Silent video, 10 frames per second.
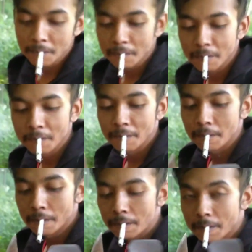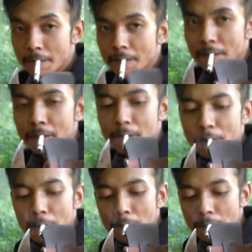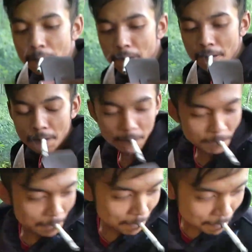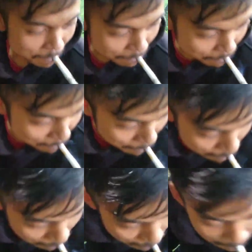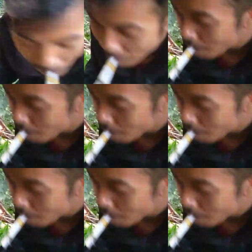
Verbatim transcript: nih langsung sama si Ridwan nih ada di Facebook